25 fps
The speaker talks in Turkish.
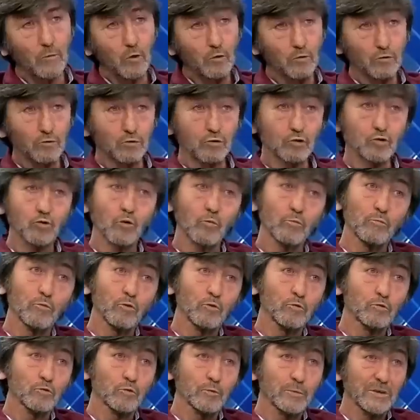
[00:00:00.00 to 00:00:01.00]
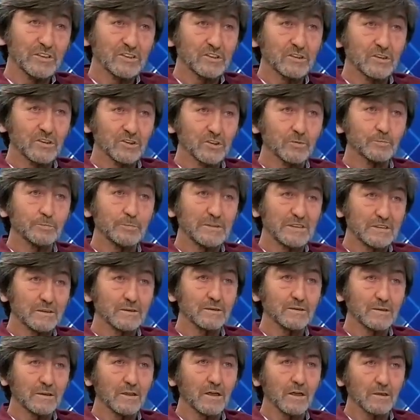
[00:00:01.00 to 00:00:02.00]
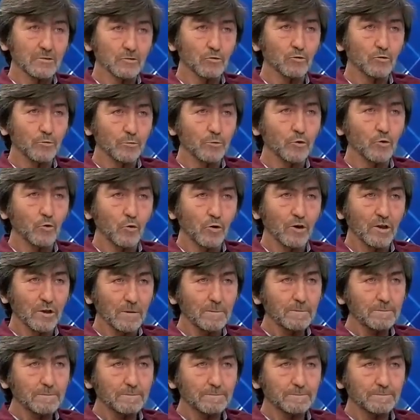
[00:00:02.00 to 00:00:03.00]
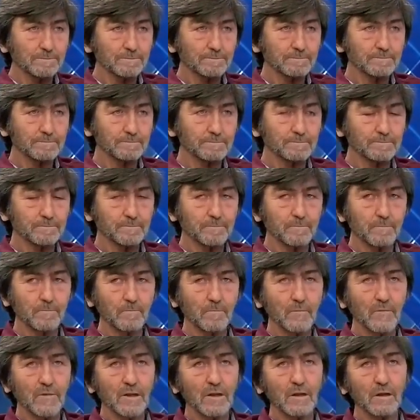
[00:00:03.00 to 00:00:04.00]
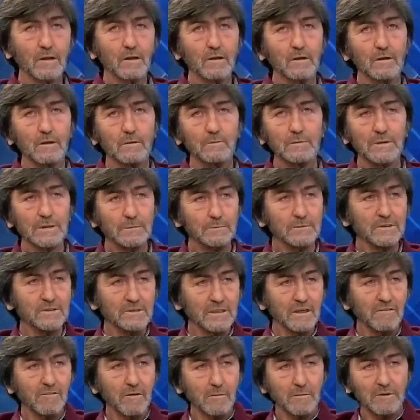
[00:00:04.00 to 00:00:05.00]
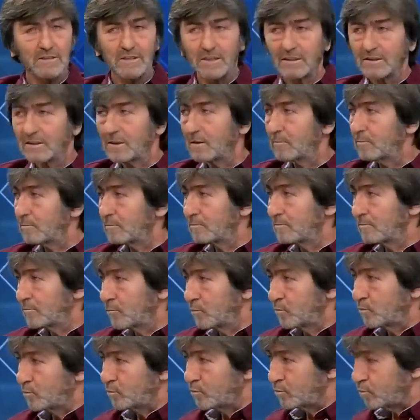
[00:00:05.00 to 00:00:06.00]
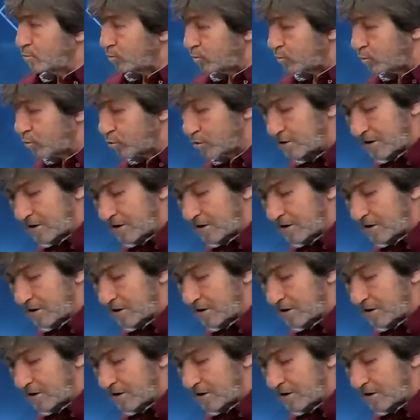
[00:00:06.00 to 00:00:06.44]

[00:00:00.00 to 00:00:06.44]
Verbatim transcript: Oyunun son bölümünü Beşiktaş'ın bitirdiği kadroyu bir koyalım. Ekrana gelir şimdi hocam. Bir bir devam ederken bunu